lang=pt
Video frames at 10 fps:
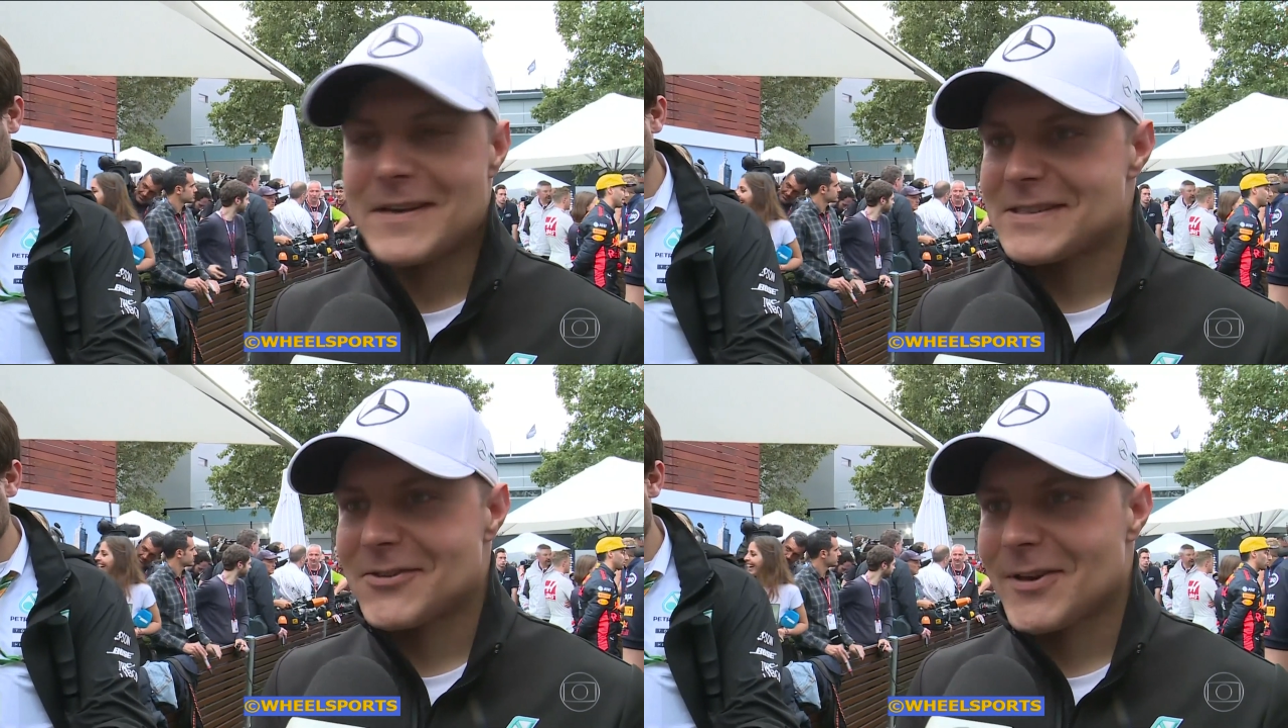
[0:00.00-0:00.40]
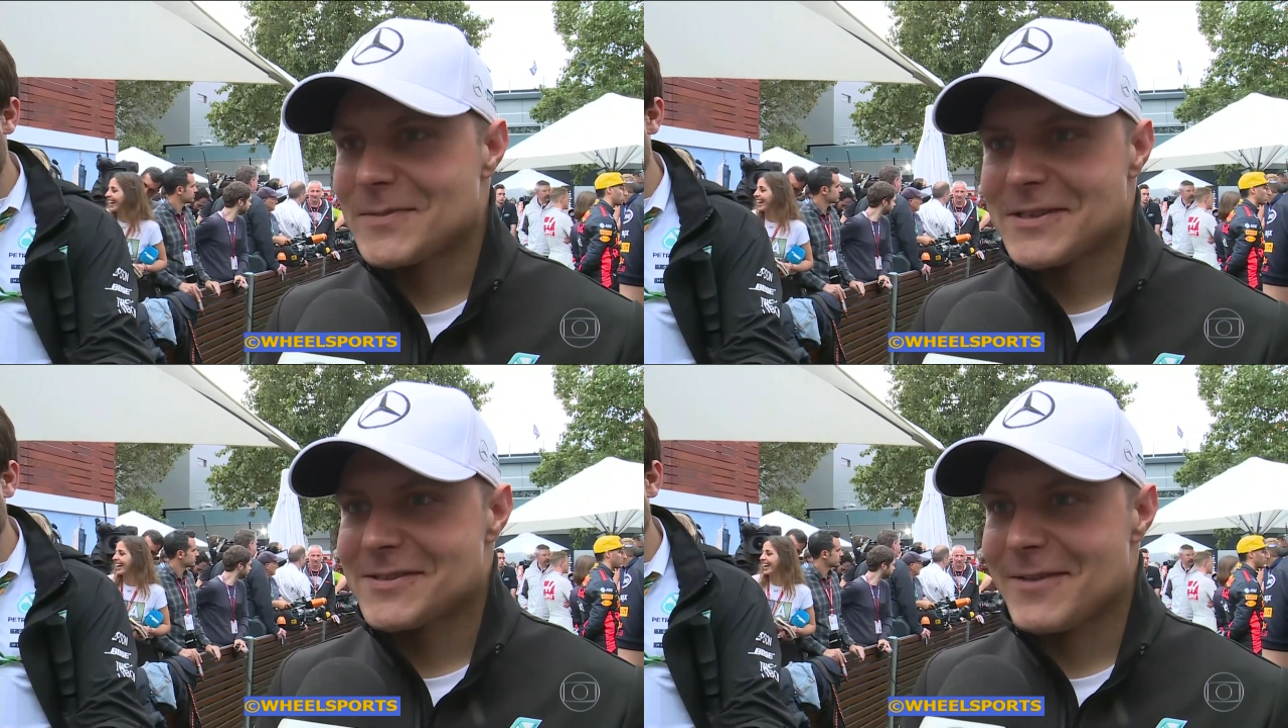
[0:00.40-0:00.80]
fizemos
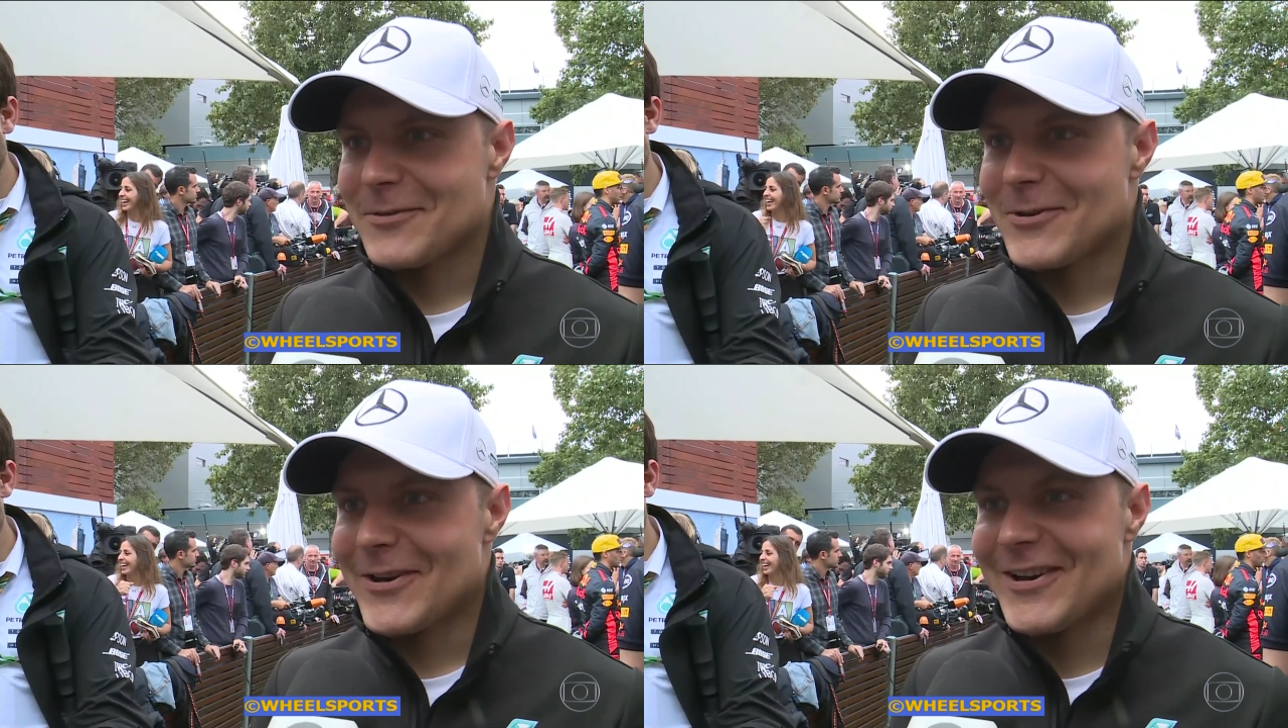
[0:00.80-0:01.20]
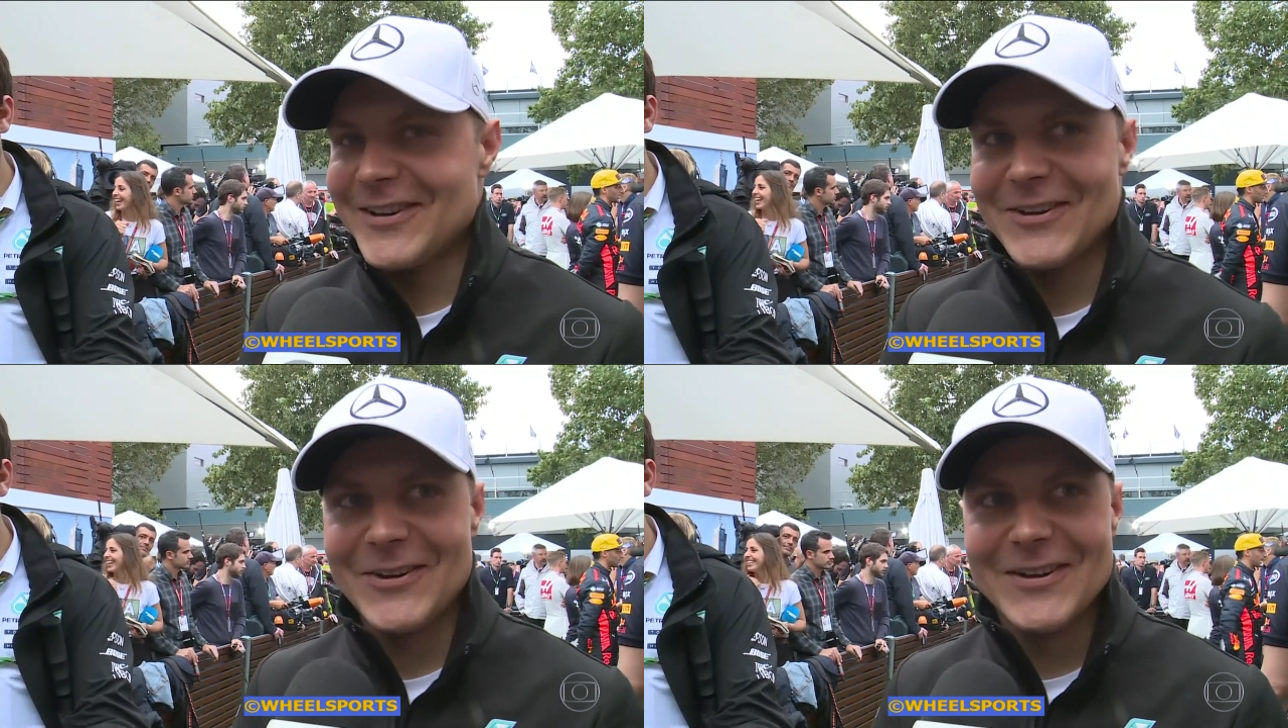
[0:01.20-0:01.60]
todos os exames
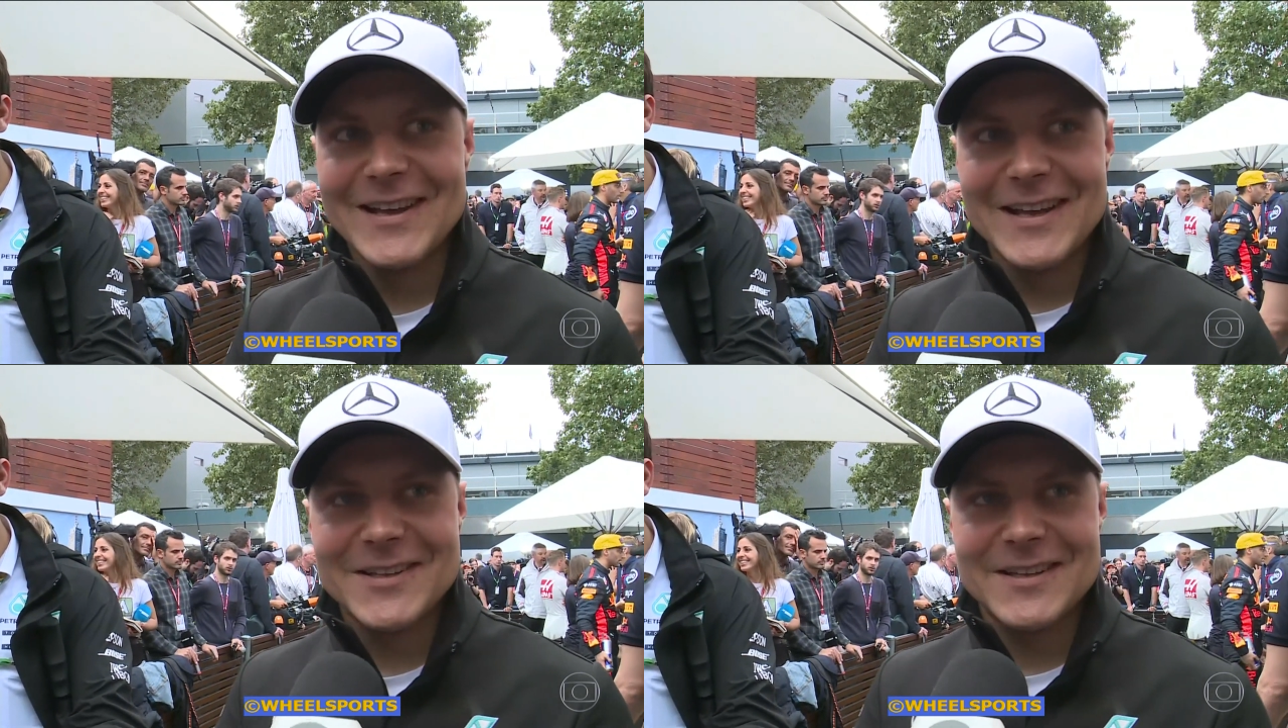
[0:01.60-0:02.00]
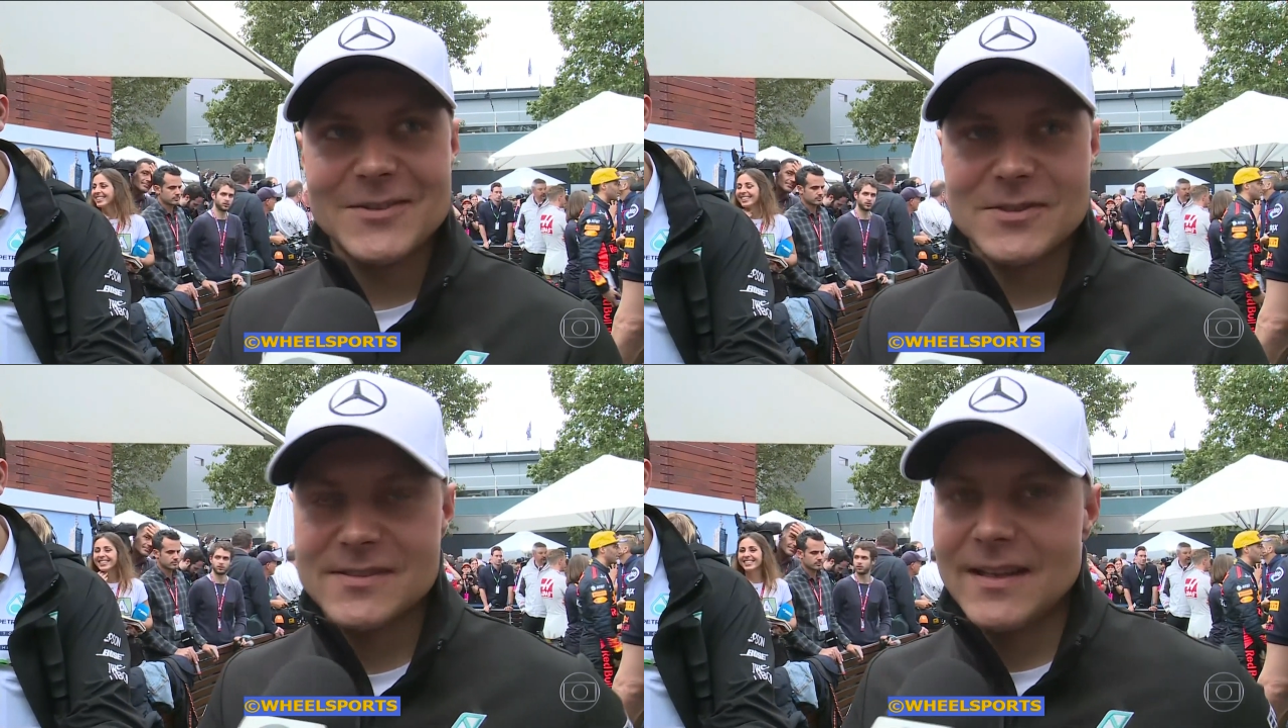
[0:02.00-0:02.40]
e não tem nada
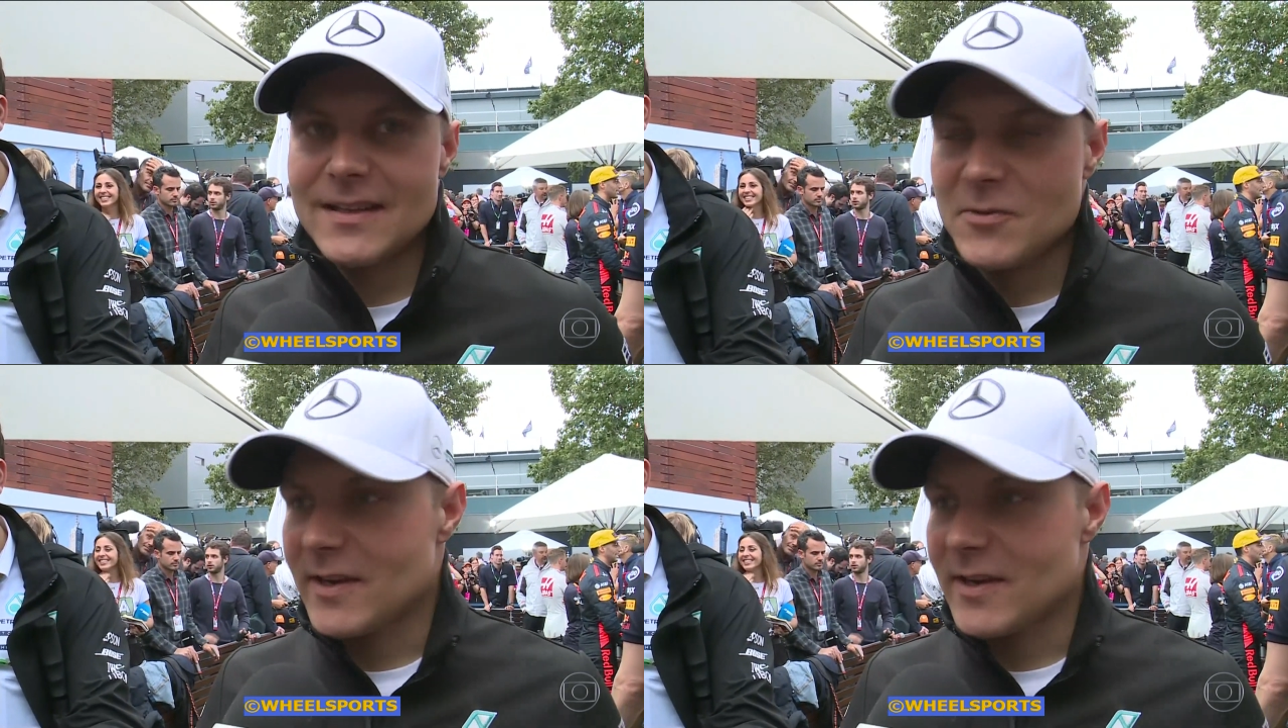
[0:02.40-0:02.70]
de grave.